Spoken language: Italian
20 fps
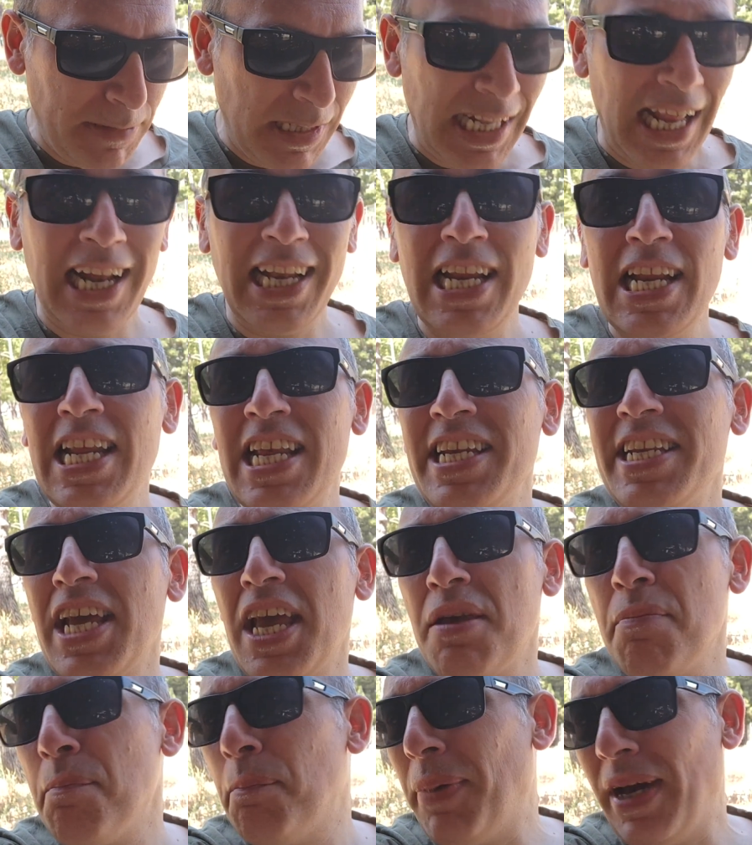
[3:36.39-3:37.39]
la
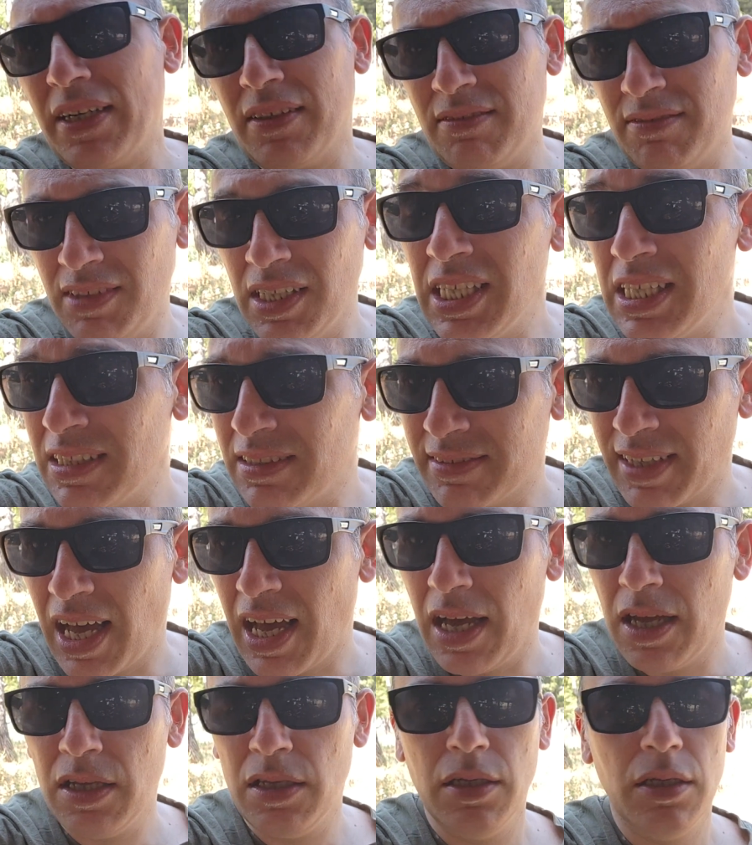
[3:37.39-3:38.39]
linea
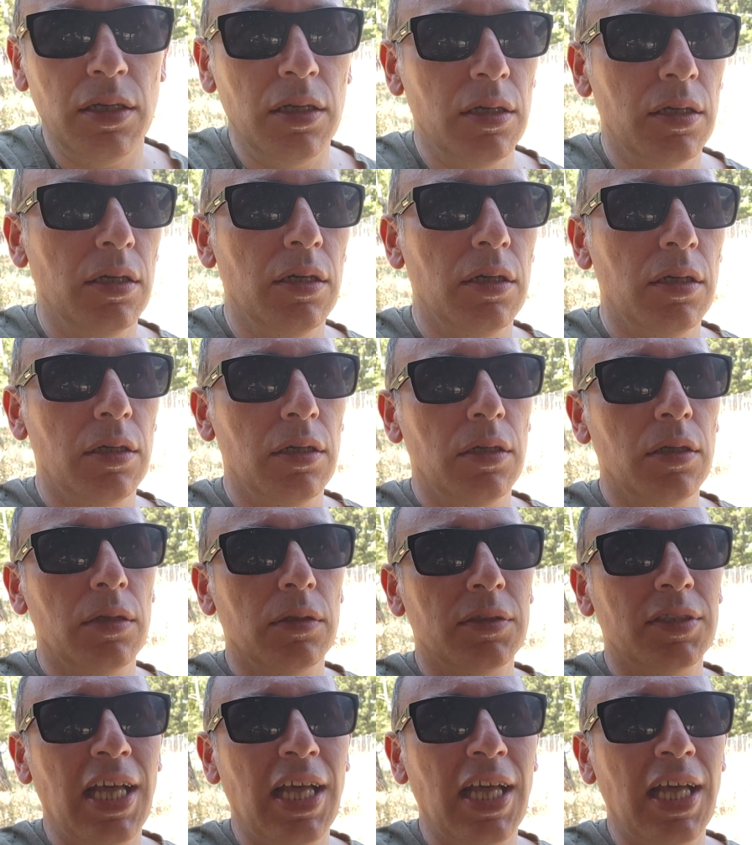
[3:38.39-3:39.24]
impartita eh,